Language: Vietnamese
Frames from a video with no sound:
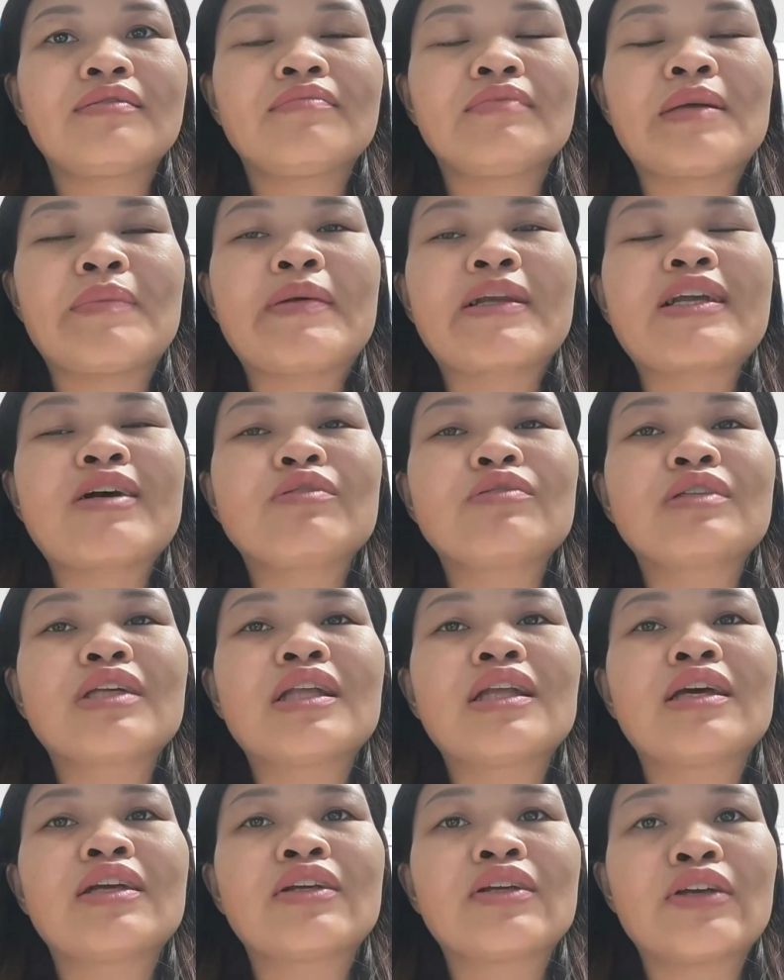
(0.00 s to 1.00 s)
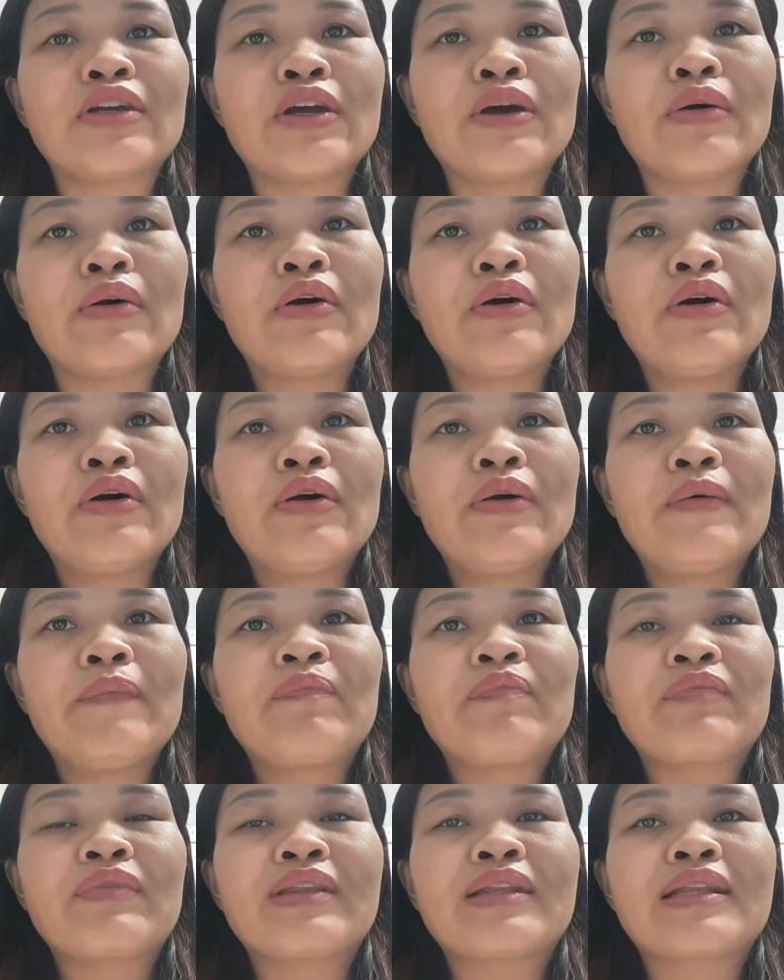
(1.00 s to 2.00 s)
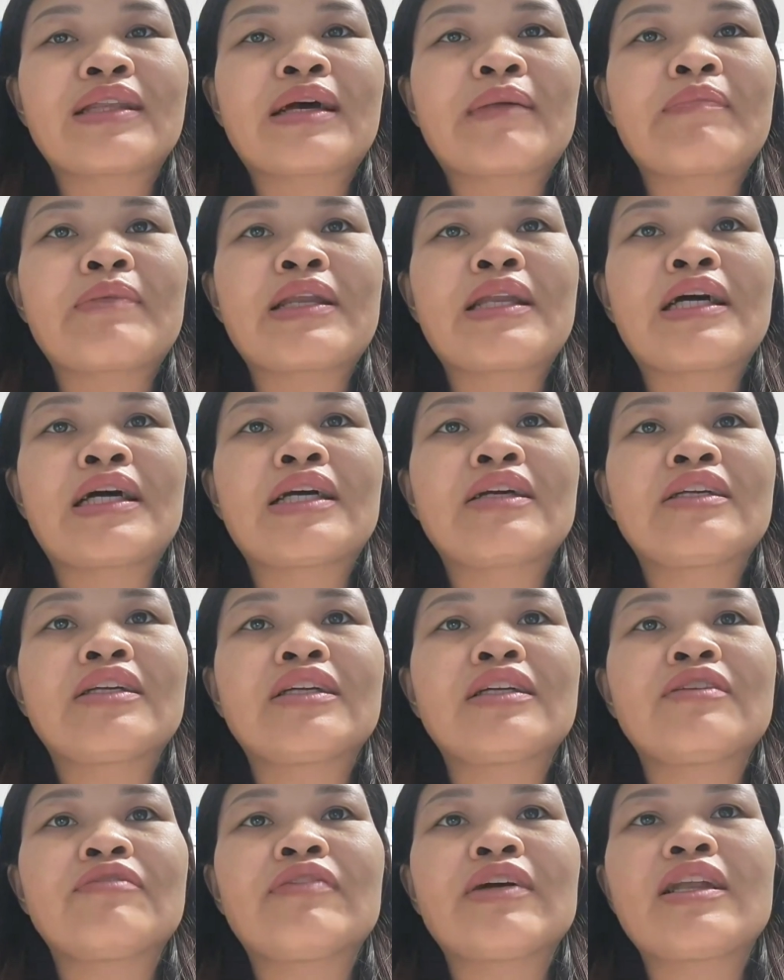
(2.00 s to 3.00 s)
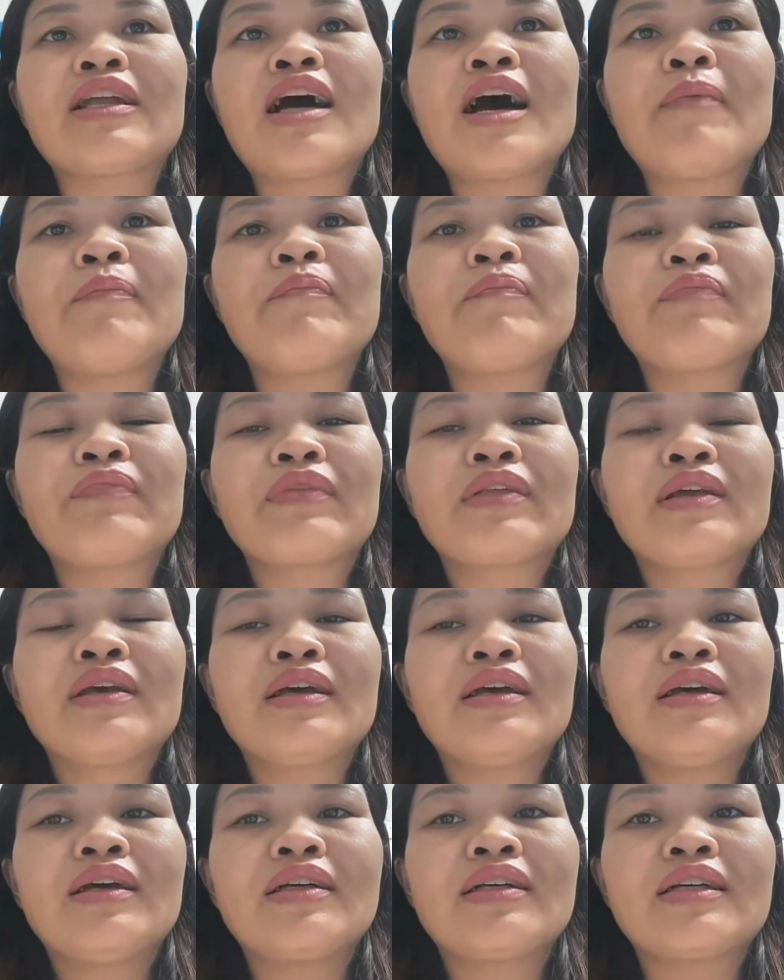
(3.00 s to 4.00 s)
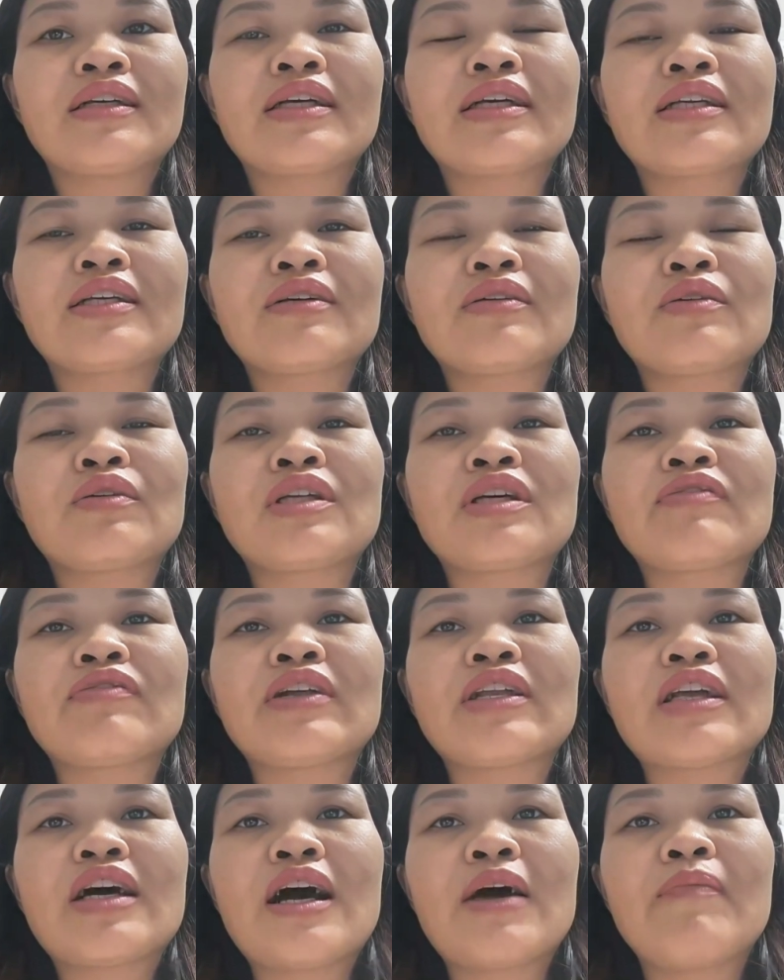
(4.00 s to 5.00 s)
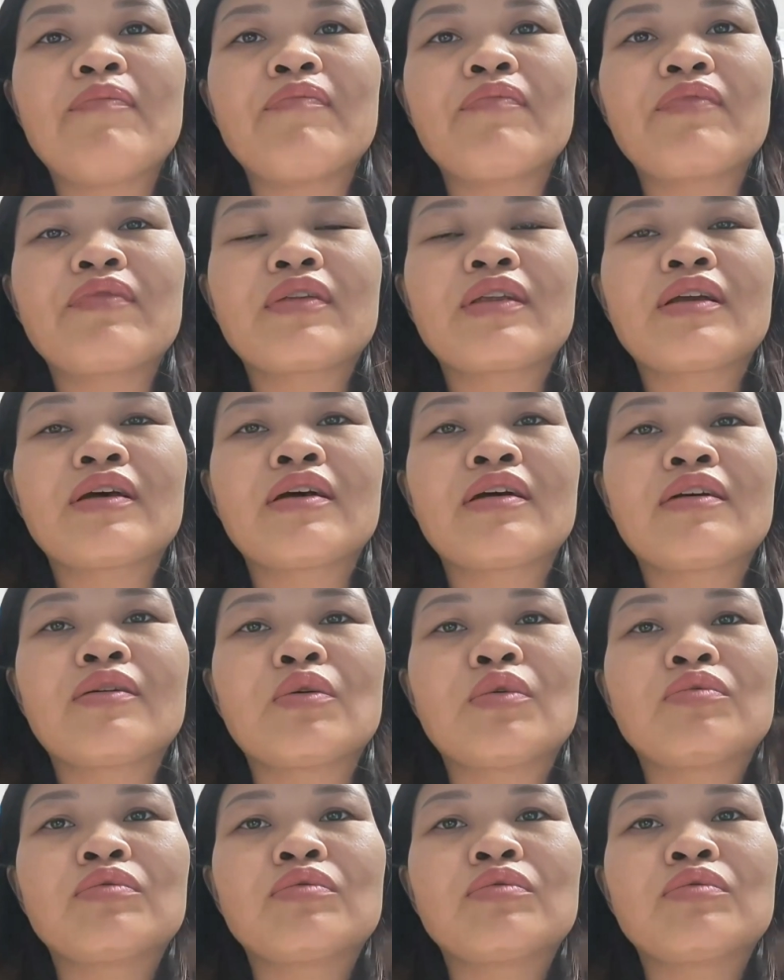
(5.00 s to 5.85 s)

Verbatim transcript: bị mất gốc rất là nhiều ừ, đặc biệt là cái sự phát âm những cái non trường phát âm à,